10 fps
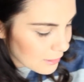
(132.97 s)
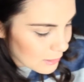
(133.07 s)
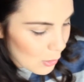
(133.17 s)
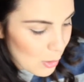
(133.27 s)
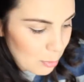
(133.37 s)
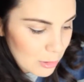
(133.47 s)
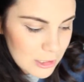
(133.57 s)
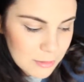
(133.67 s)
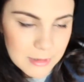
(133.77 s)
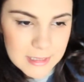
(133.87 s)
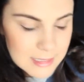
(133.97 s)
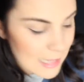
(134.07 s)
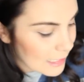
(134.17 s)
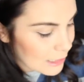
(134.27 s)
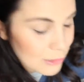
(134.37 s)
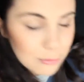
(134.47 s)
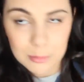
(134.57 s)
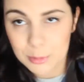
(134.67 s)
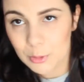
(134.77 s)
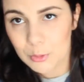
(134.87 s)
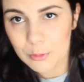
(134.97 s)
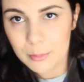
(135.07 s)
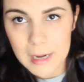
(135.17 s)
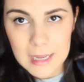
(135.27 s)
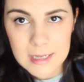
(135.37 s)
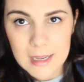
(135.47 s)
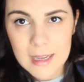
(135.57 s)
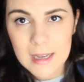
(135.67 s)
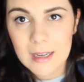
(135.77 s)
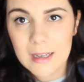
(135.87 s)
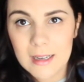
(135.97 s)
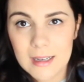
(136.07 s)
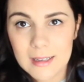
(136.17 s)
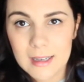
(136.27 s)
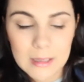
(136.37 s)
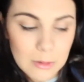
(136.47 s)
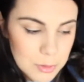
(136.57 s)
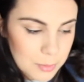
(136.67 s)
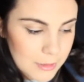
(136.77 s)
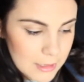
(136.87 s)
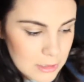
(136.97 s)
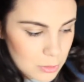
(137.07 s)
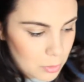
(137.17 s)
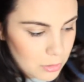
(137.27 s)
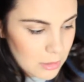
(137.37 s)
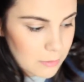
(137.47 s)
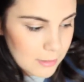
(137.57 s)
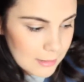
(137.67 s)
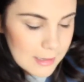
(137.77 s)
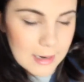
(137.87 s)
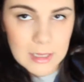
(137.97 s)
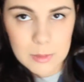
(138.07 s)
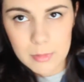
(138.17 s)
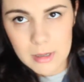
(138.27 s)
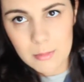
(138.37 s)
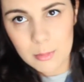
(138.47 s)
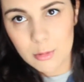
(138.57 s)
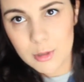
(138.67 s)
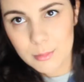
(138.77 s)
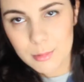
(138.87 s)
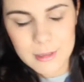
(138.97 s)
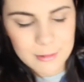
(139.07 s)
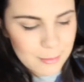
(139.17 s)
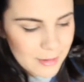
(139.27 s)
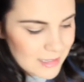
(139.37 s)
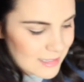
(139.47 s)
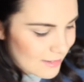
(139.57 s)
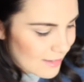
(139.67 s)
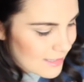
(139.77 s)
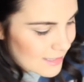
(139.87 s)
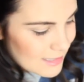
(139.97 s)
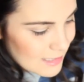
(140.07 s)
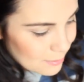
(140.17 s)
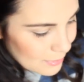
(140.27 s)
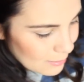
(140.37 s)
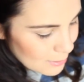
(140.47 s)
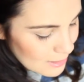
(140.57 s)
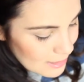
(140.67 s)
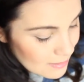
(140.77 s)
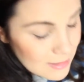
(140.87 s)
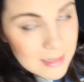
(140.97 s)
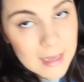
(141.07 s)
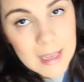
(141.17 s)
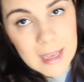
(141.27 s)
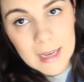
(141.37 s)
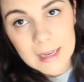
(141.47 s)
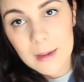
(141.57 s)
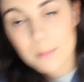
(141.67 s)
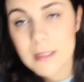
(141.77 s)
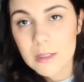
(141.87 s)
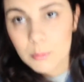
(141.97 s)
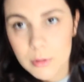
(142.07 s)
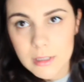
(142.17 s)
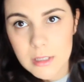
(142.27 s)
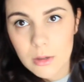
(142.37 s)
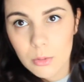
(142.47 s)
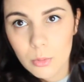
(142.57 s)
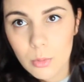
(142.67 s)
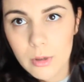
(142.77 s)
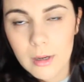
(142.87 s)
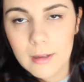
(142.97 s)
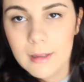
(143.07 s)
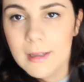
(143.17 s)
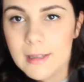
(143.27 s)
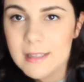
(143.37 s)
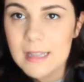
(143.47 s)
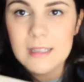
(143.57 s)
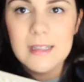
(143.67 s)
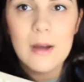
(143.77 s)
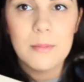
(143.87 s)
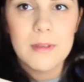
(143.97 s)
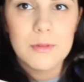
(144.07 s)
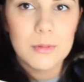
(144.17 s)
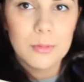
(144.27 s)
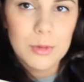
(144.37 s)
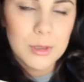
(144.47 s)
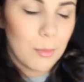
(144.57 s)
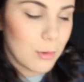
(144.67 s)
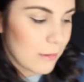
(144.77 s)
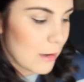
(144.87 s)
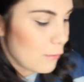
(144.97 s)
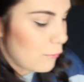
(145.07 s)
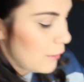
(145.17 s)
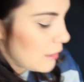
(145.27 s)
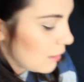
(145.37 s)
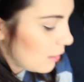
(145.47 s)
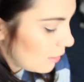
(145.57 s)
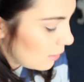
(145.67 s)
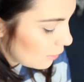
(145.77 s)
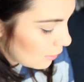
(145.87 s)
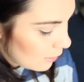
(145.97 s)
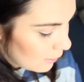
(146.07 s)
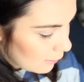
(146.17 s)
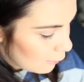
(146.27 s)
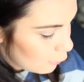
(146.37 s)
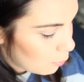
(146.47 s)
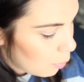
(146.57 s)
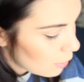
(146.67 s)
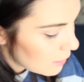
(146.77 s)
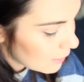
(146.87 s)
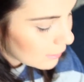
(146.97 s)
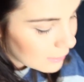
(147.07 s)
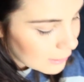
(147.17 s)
все, больше мы не стали ничего ему такого брать. Когда уже подрастет, именно для ходьбы, мы уже будем выбирать, соответственно, с ним, потому что неизвестно, как быстро будет расти. Ух! Кстати, да, у меня все до сих пор как в этих боксиках